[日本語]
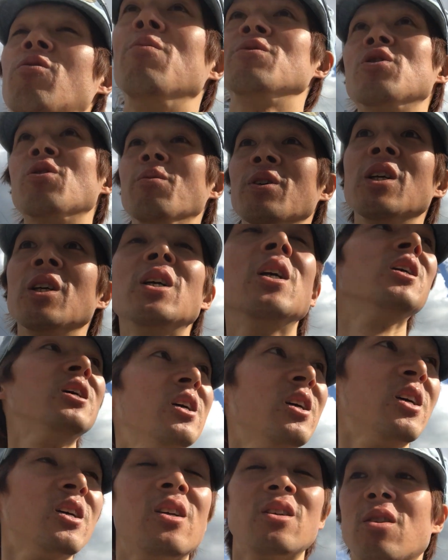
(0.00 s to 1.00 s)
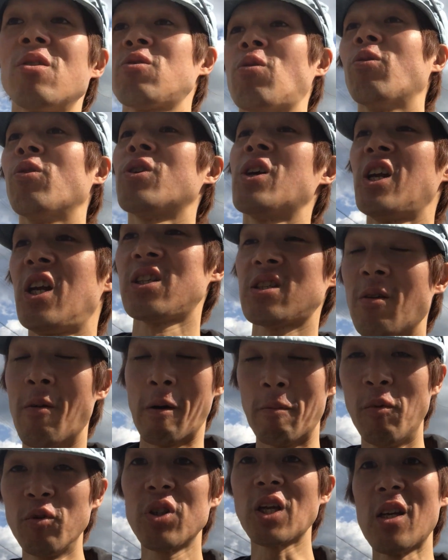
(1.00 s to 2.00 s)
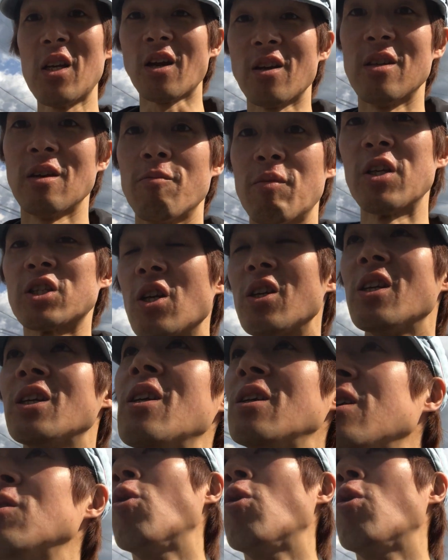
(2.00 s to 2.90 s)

う。届け出すれば問題ないんや。別に